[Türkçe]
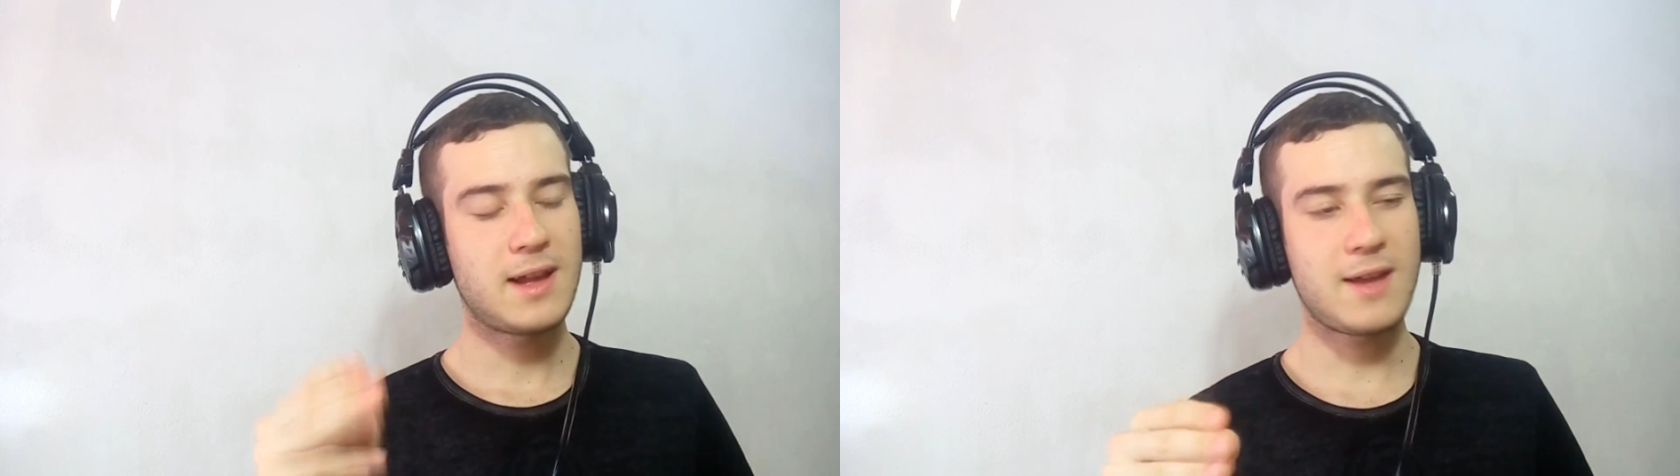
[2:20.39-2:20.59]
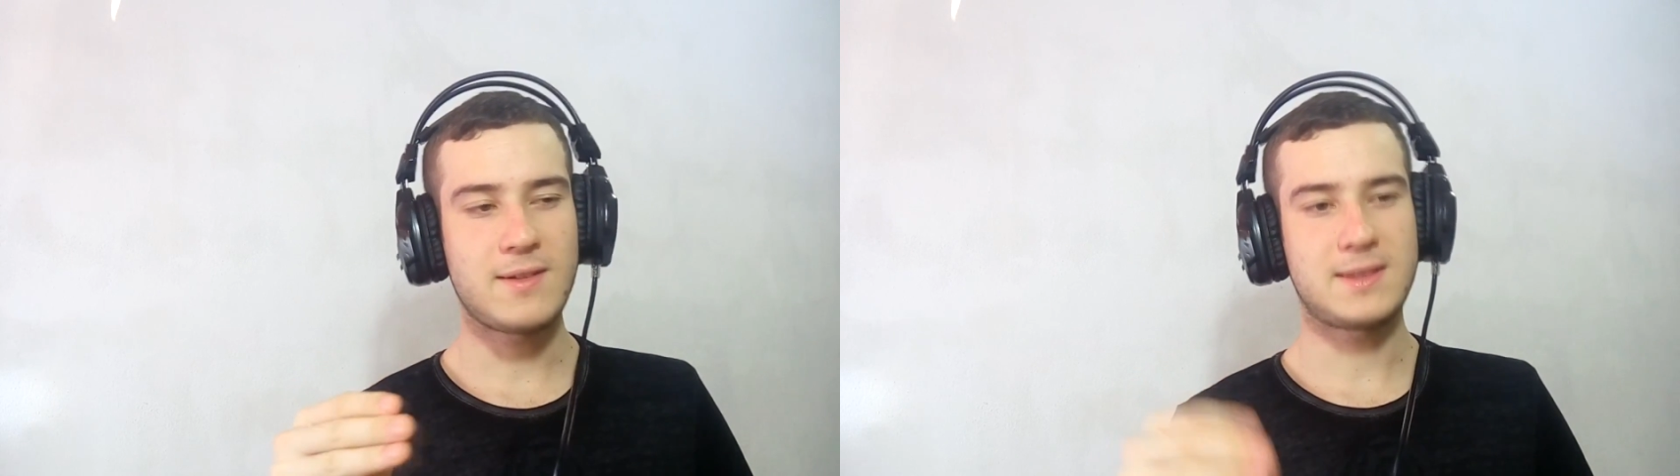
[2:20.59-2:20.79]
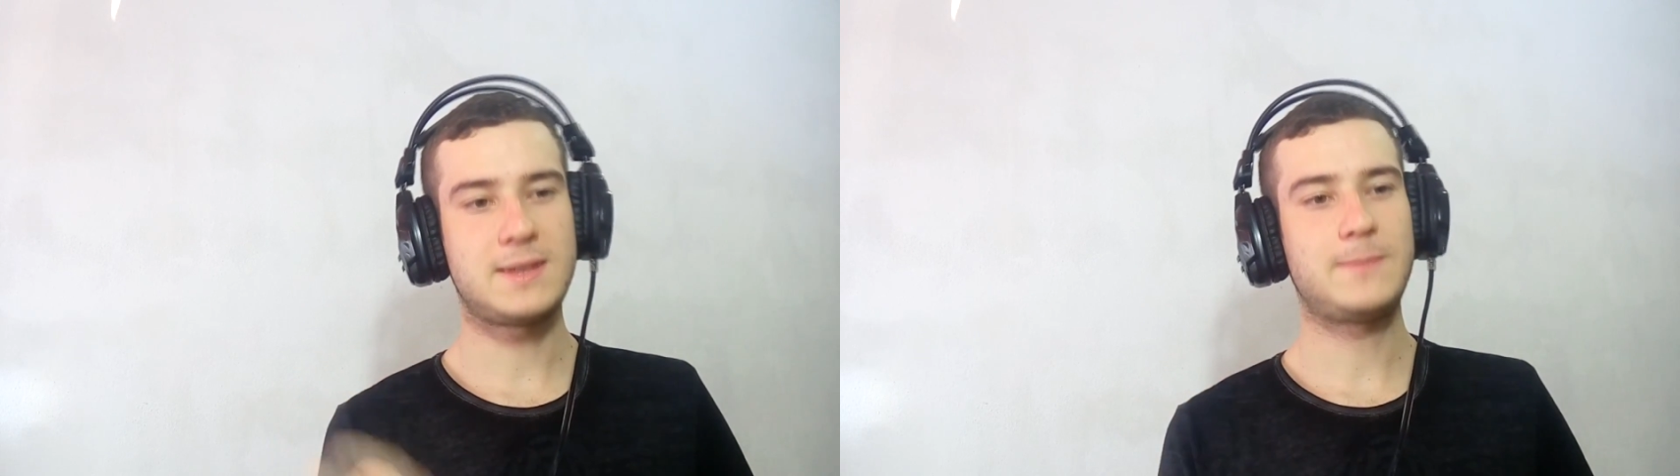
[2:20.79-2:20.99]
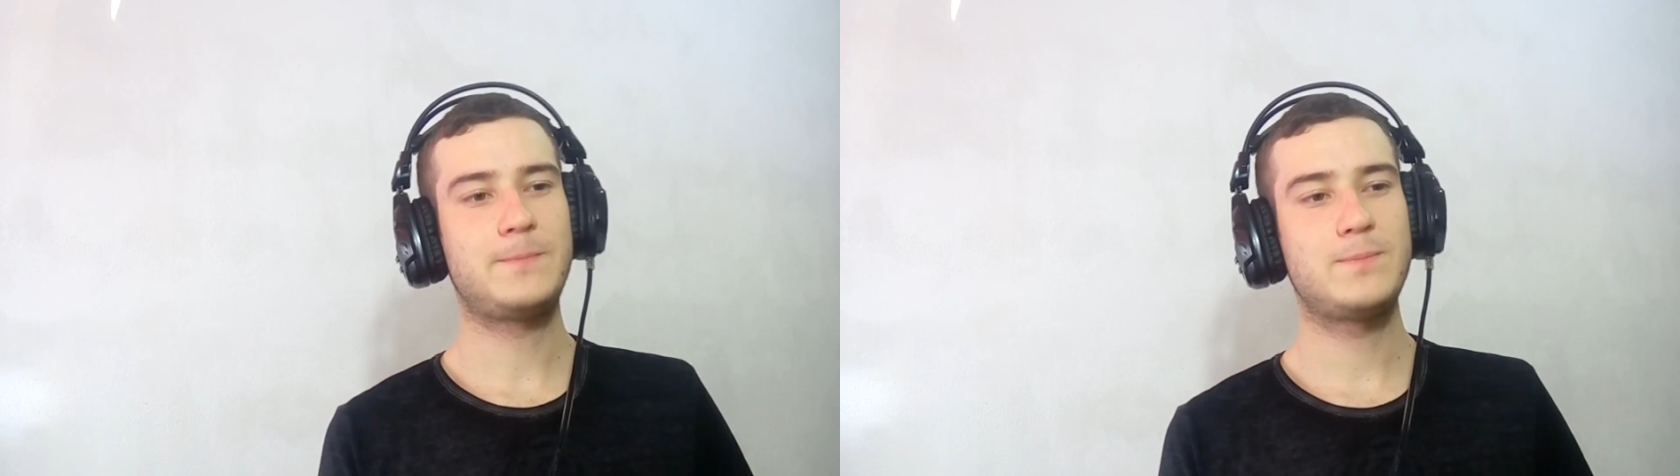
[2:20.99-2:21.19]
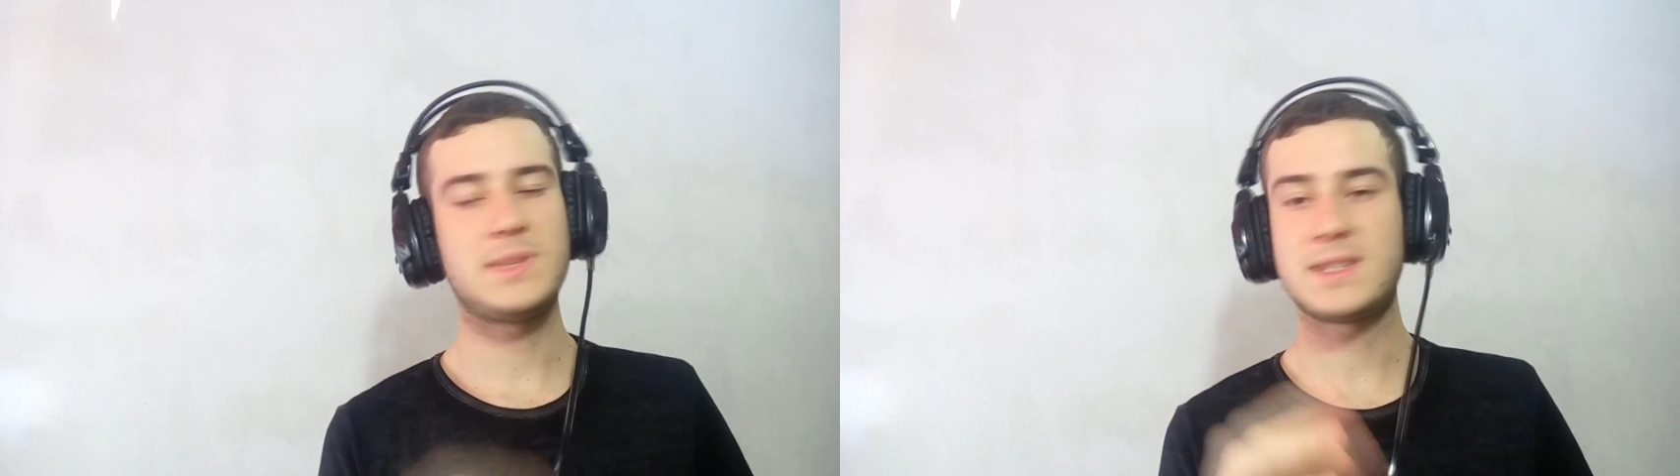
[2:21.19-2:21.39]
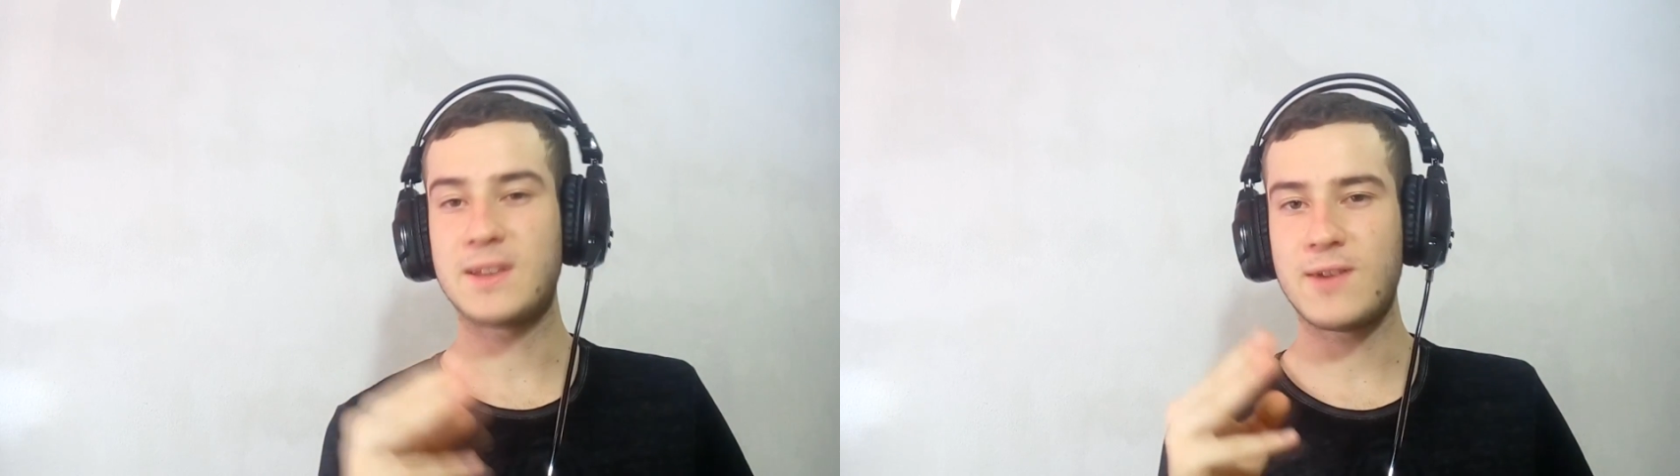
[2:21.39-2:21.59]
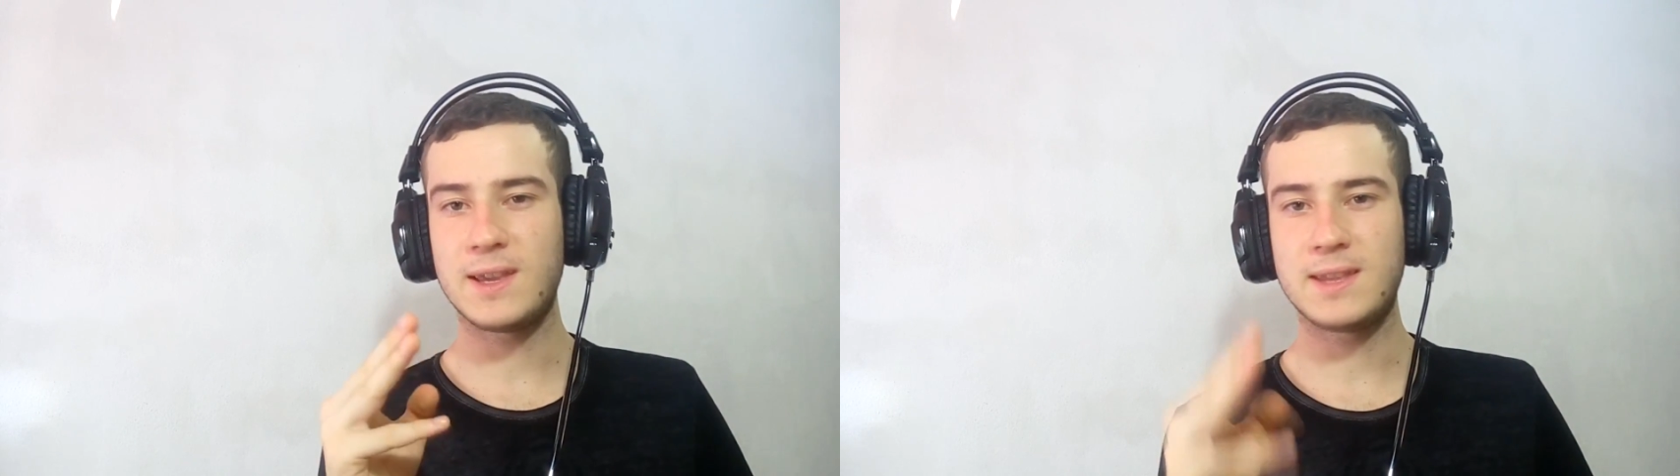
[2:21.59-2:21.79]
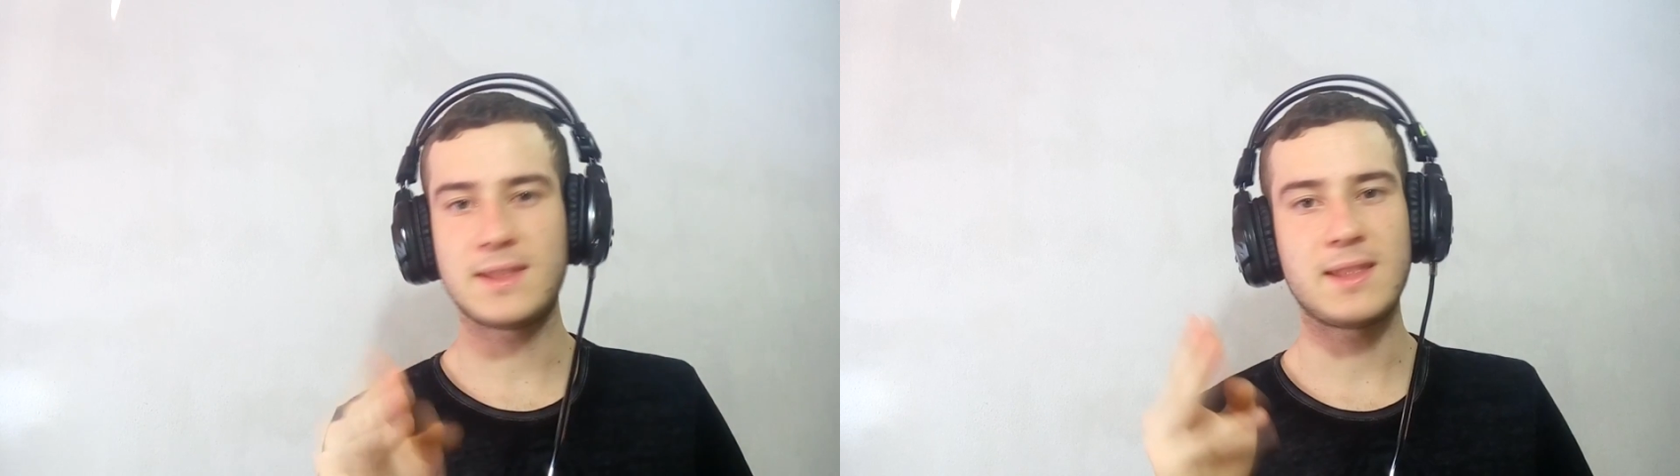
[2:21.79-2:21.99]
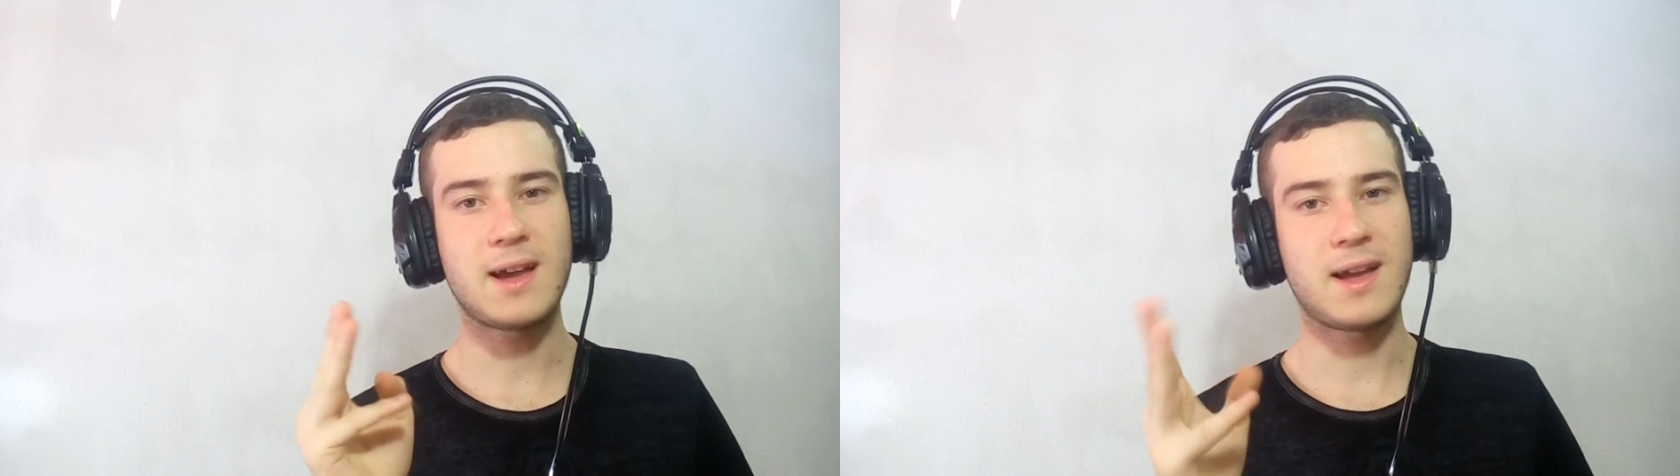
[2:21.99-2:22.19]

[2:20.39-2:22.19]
Evet, bizi seven kitle de